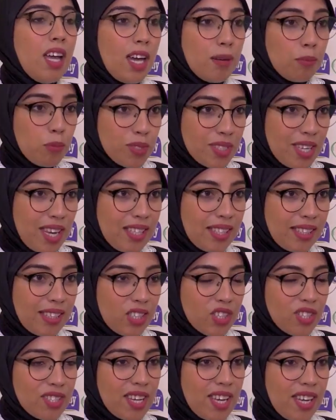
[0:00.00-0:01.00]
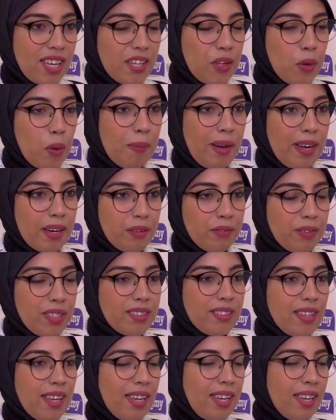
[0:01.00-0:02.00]
المستهلك الجزائري ومعرفة
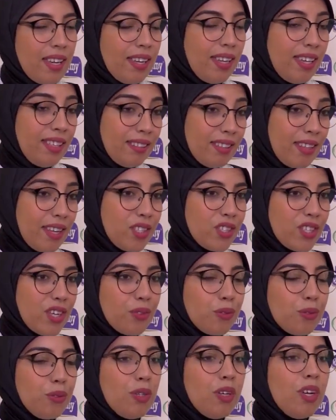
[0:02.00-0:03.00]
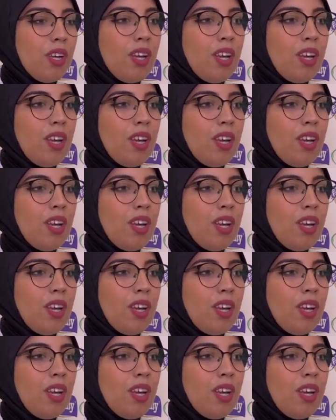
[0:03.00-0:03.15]
آه، احتياجاته